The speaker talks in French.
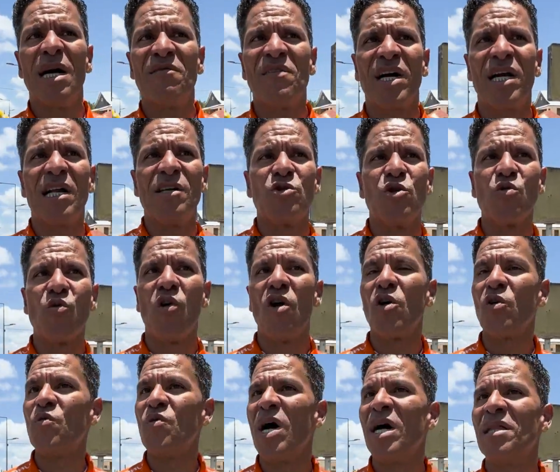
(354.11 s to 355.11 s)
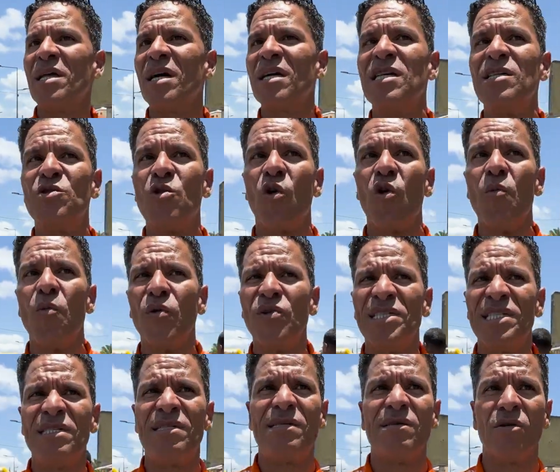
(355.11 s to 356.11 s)
avec les autres coureurs guyanais qui se
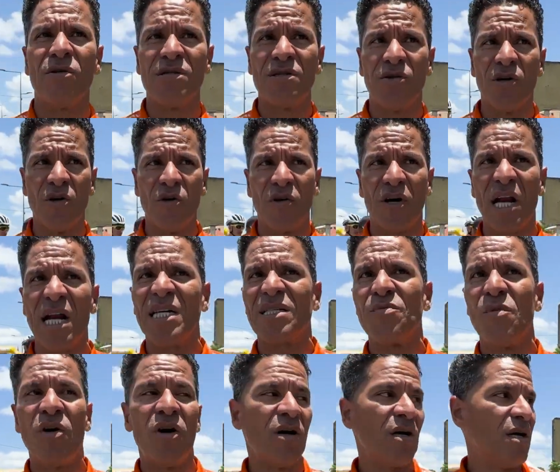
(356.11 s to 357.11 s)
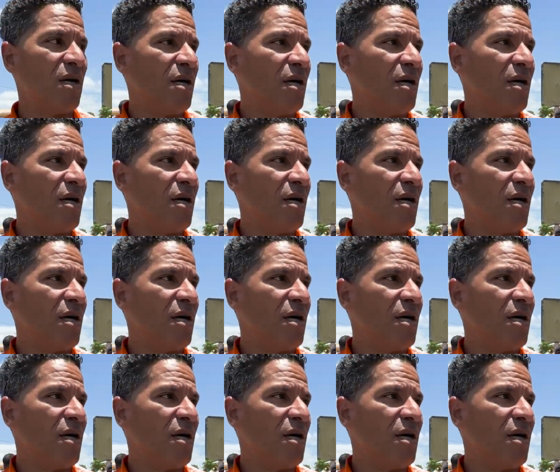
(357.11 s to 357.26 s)
repositionnent dans le classement,